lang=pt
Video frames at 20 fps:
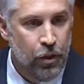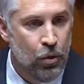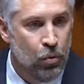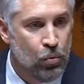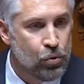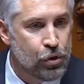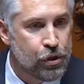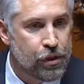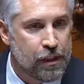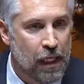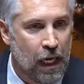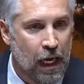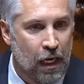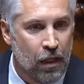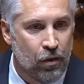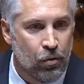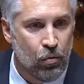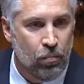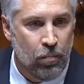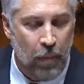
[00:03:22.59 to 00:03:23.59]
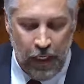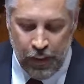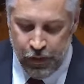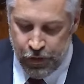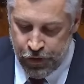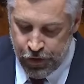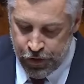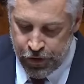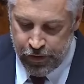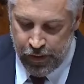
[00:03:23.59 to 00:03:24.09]
e um Estado
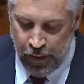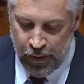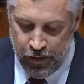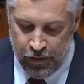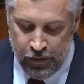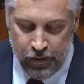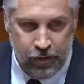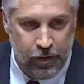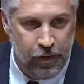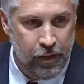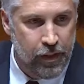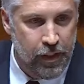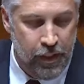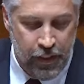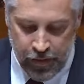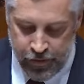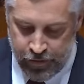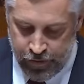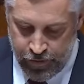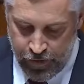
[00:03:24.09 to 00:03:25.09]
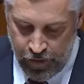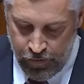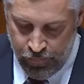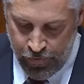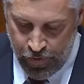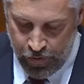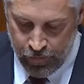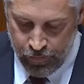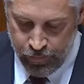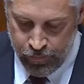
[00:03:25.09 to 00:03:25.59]
mais distante e
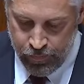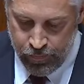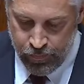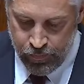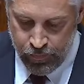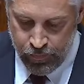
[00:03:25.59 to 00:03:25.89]
inacessível.